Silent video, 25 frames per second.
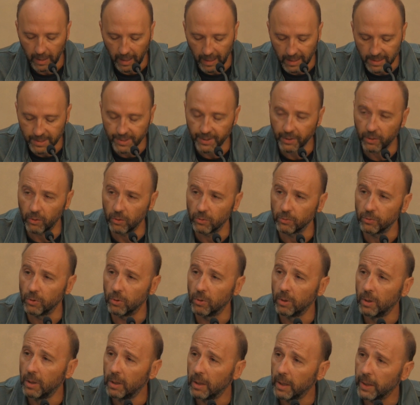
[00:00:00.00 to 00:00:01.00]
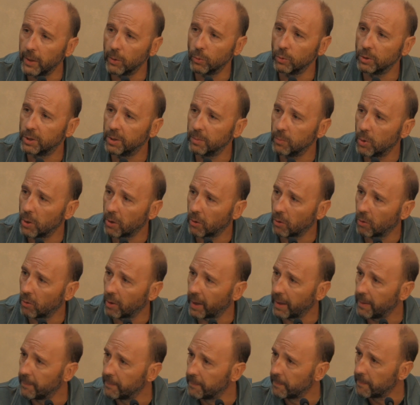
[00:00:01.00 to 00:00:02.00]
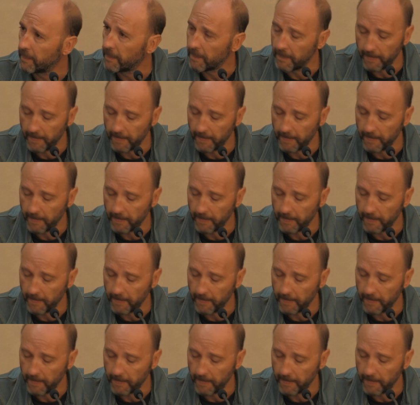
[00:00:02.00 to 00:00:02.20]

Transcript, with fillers: al secondo e ultimo errore.